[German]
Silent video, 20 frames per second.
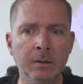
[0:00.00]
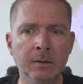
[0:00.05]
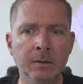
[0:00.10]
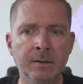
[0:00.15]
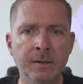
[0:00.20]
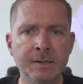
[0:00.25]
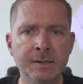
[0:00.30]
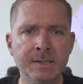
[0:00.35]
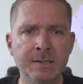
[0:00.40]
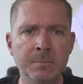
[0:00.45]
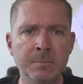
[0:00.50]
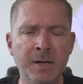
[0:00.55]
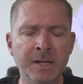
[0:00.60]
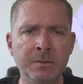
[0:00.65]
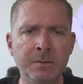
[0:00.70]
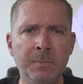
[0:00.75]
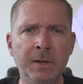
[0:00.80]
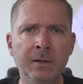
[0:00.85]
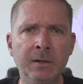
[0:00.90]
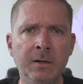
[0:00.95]
dass es
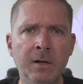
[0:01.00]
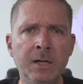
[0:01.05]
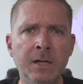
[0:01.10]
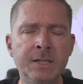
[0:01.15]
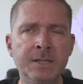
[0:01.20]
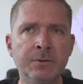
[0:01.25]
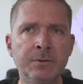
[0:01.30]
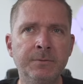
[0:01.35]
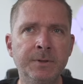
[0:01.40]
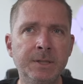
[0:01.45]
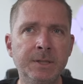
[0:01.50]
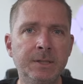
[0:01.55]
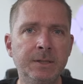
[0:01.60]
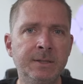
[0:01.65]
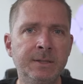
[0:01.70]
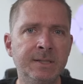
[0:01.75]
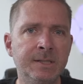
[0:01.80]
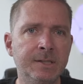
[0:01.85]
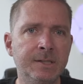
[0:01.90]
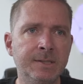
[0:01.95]
manchmal gar nicht so
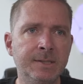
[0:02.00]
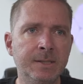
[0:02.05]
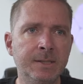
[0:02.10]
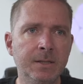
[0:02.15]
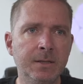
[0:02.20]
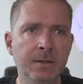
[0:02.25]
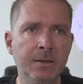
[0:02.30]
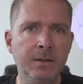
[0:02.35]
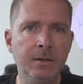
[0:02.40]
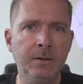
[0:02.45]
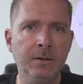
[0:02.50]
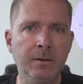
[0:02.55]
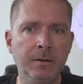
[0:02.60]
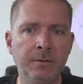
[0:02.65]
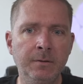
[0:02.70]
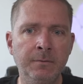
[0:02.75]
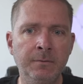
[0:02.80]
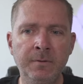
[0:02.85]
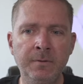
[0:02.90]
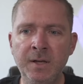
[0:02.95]
wichtig ist,
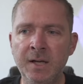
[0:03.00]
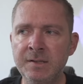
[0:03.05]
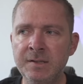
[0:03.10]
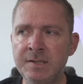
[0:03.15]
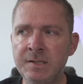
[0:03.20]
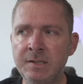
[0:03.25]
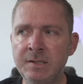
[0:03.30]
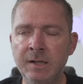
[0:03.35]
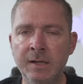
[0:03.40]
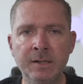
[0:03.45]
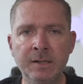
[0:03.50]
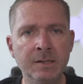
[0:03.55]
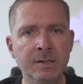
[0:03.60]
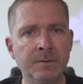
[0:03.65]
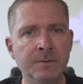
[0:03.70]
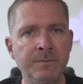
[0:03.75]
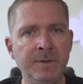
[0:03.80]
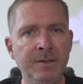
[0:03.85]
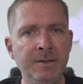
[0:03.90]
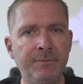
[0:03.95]
wer sich da
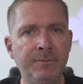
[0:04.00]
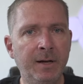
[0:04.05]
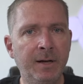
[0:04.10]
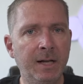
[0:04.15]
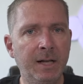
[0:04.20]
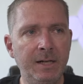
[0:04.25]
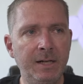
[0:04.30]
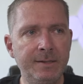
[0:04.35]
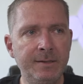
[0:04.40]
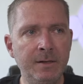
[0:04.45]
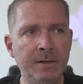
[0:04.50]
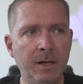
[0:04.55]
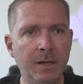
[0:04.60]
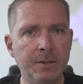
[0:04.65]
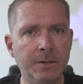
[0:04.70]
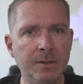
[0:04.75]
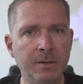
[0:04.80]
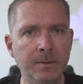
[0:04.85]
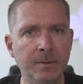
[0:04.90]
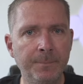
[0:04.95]
jetzt wie verhalten
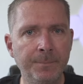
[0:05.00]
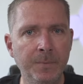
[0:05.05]
hat.